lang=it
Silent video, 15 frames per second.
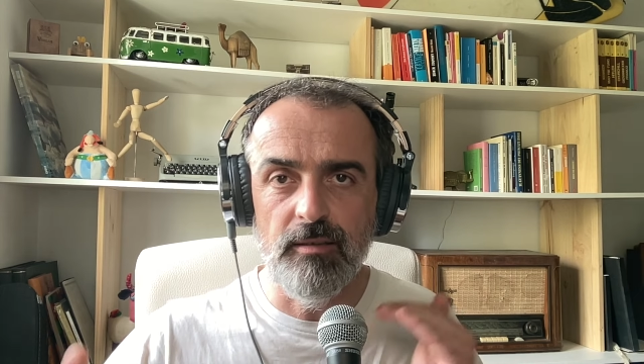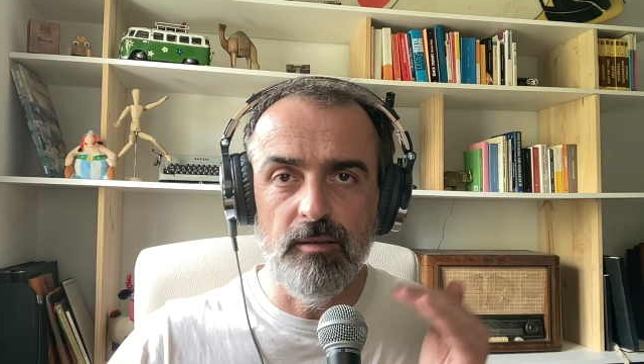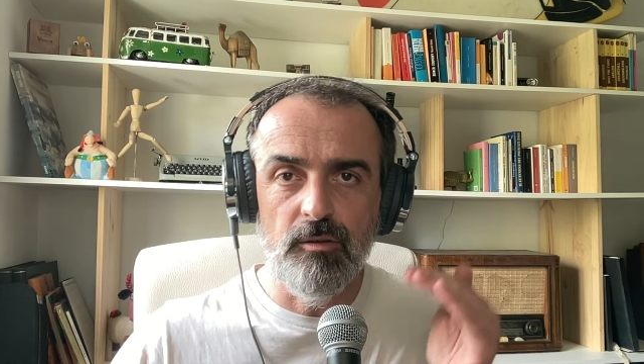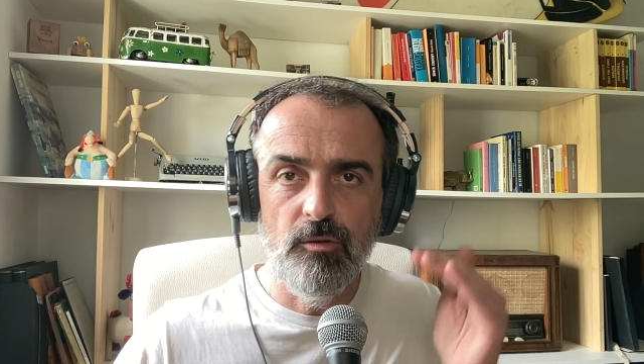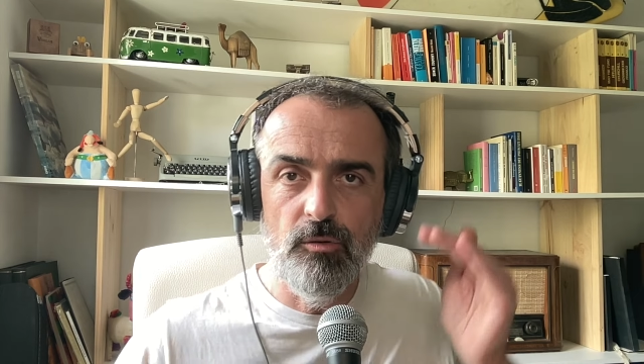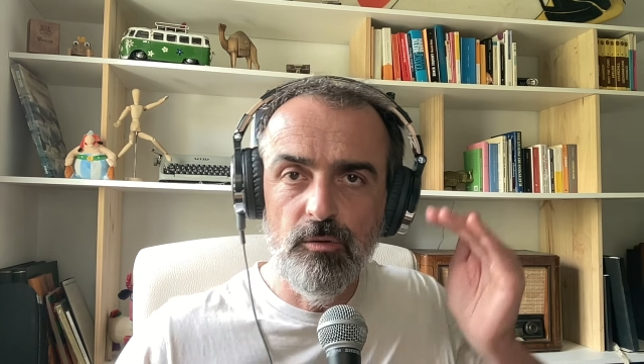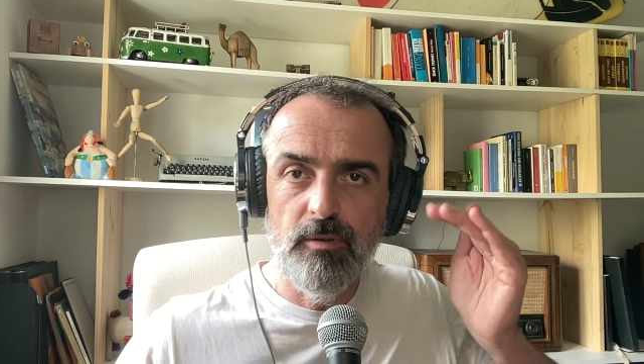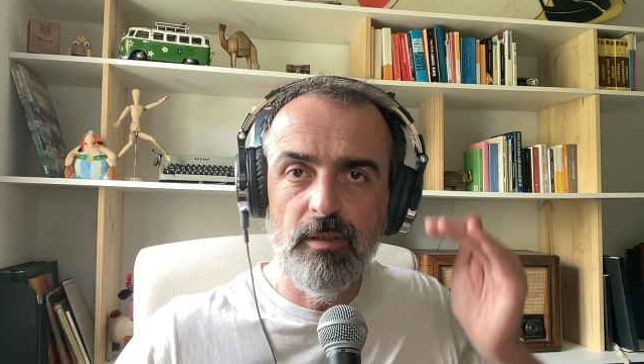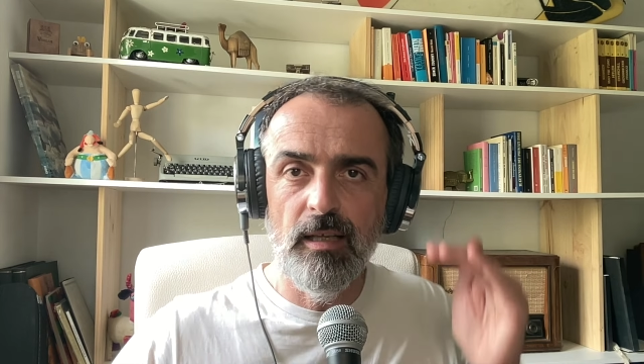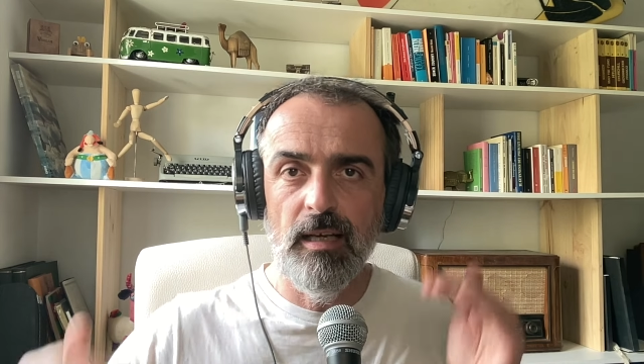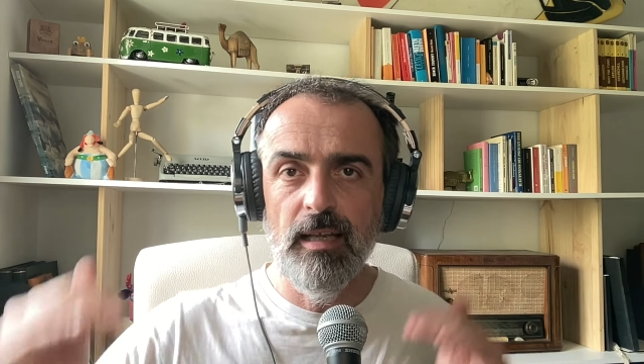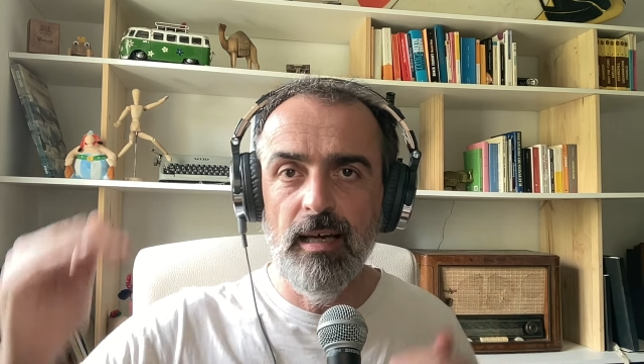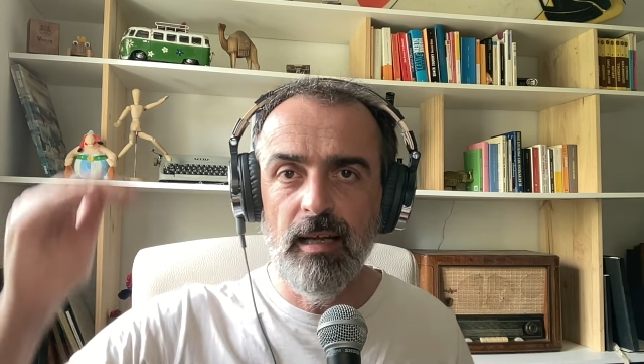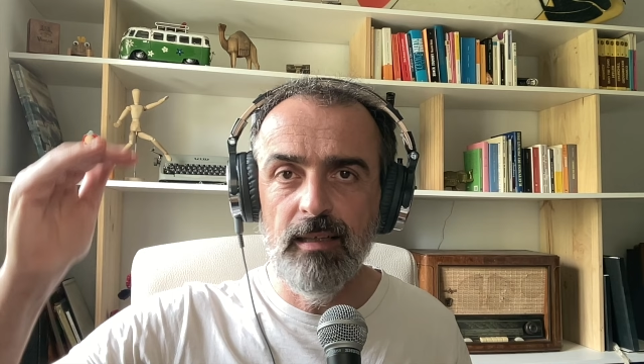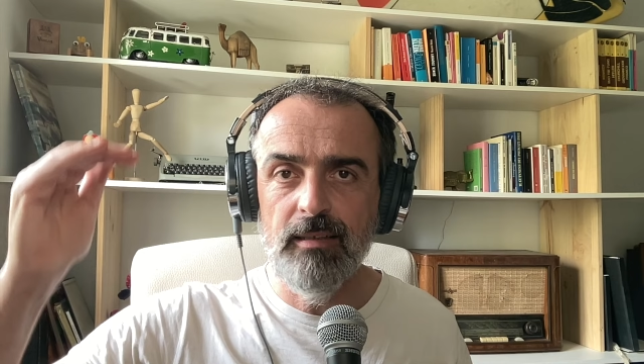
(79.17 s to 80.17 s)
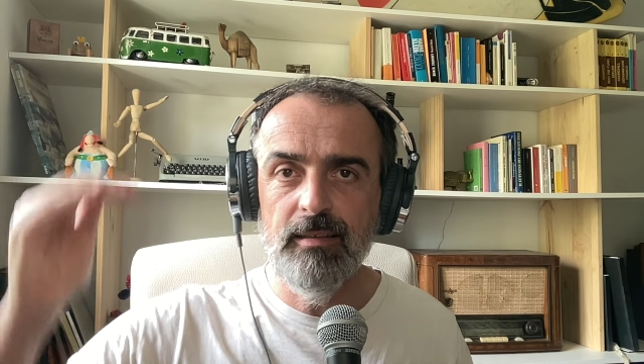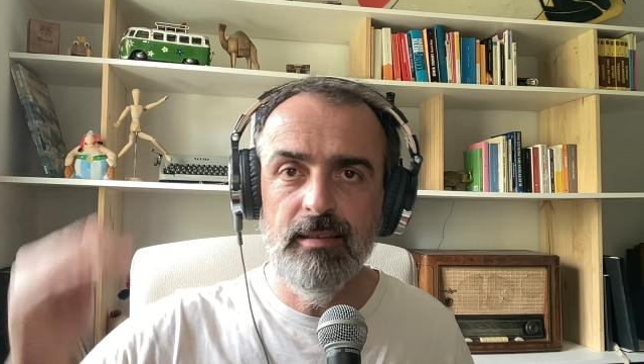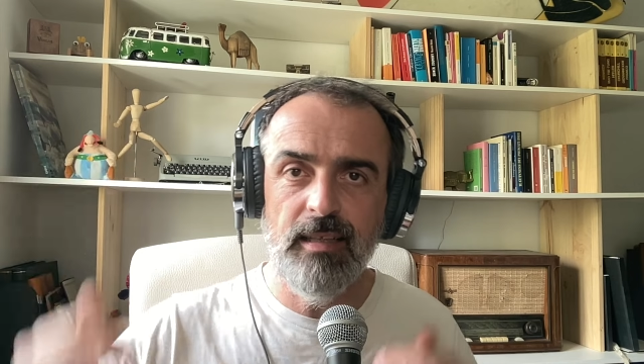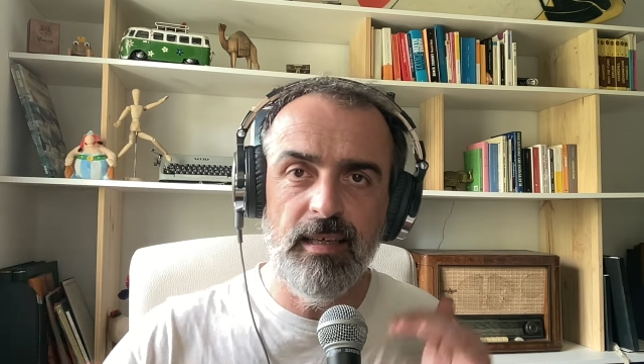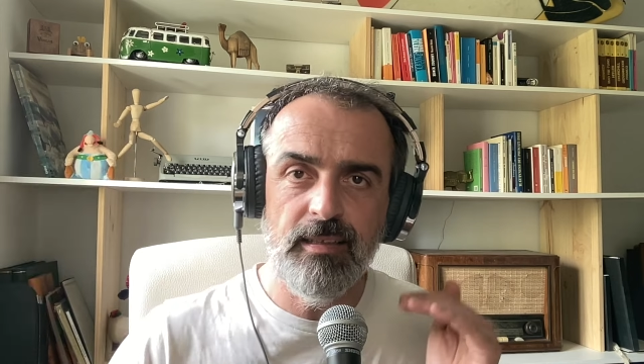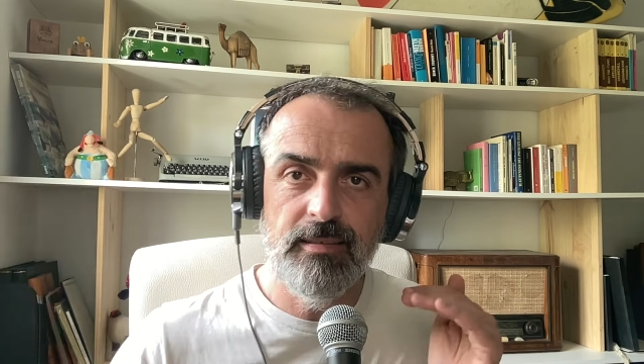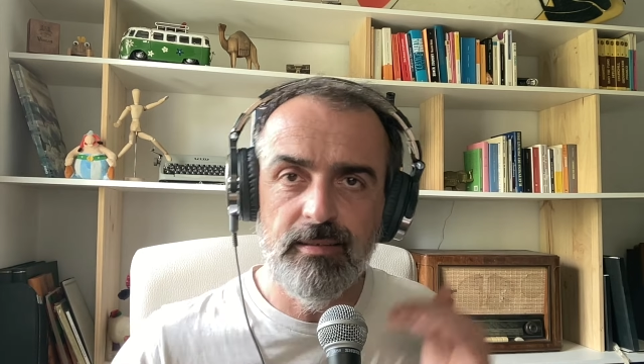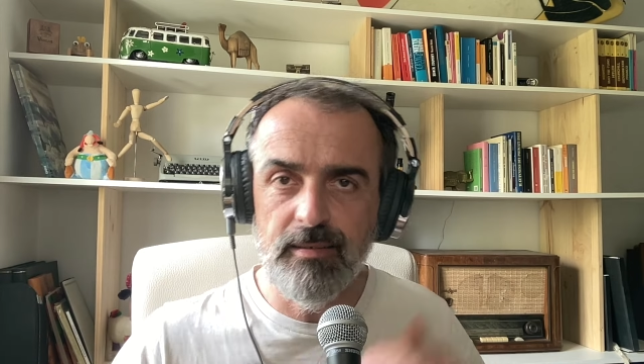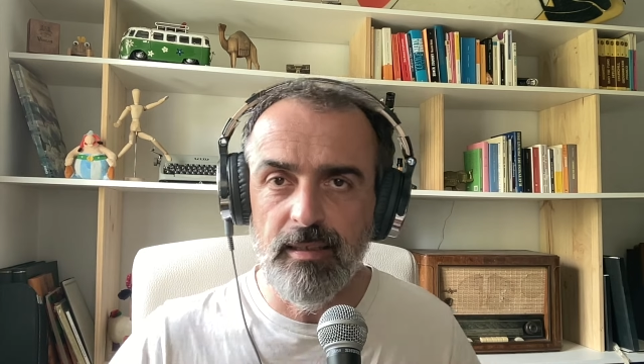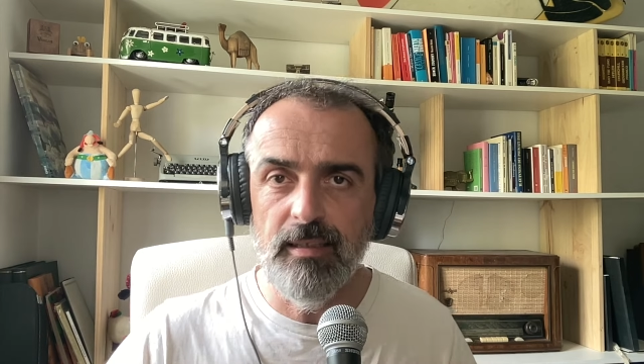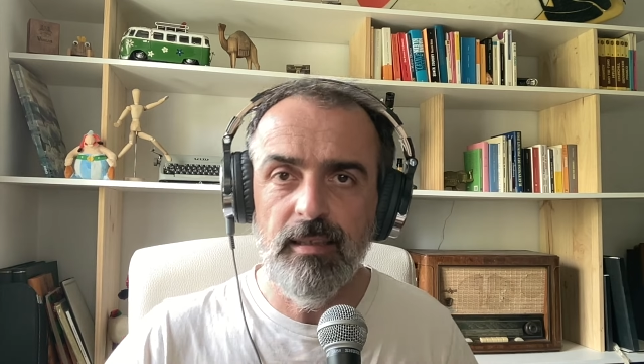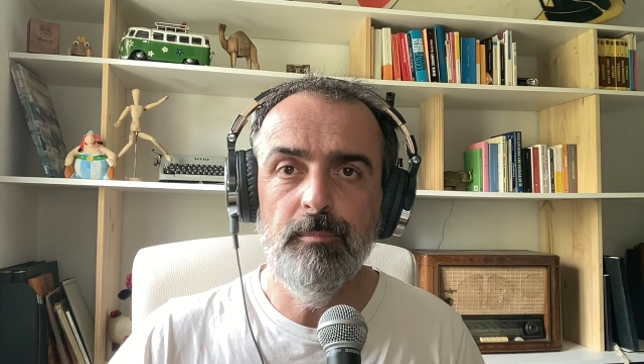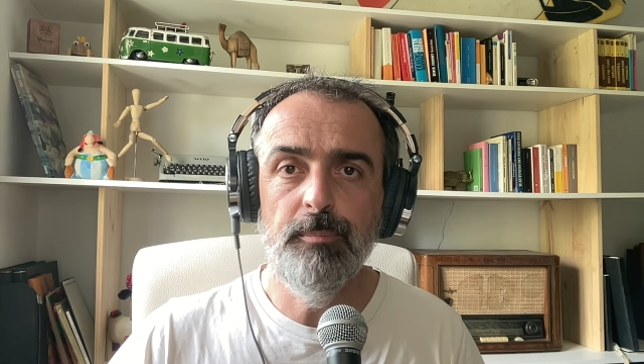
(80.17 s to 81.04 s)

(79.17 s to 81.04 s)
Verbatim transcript: di tutte le altezze,